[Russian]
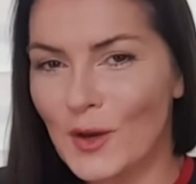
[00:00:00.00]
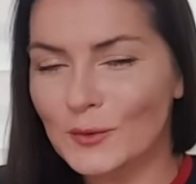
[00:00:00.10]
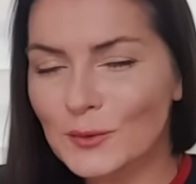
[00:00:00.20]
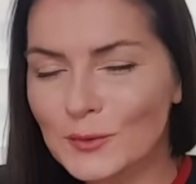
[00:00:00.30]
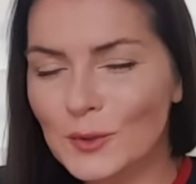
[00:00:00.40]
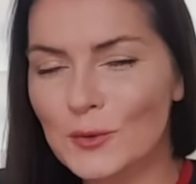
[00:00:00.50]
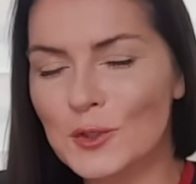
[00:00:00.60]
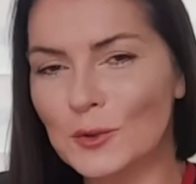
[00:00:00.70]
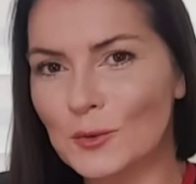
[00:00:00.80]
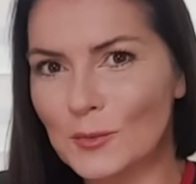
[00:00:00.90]
Ну вдруг
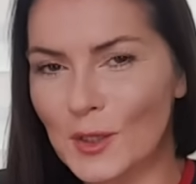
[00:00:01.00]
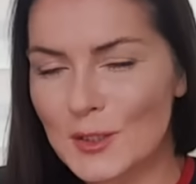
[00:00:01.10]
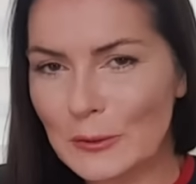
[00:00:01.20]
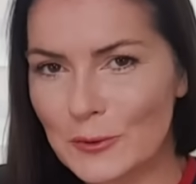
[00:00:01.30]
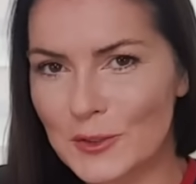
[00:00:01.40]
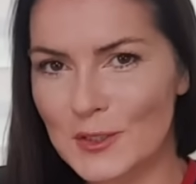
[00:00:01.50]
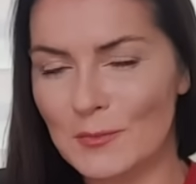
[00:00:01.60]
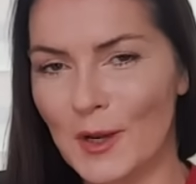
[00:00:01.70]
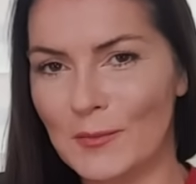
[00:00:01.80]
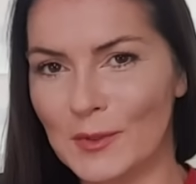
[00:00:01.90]
что-то у меня сложится с
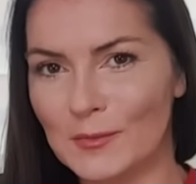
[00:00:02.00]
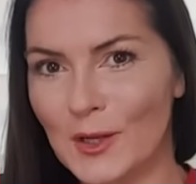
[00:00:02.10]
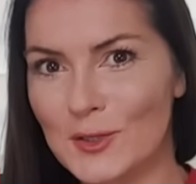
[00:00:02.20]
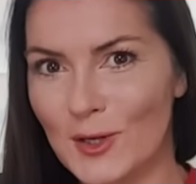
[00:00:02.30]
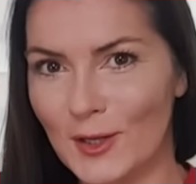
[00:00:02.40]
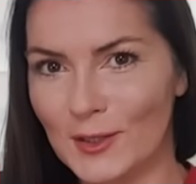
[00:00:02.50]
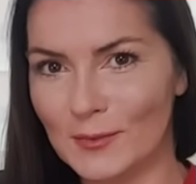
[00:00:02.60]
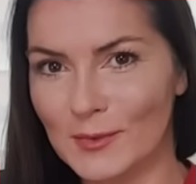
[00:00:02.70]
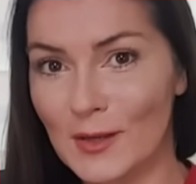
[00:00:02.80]
моим там начальником,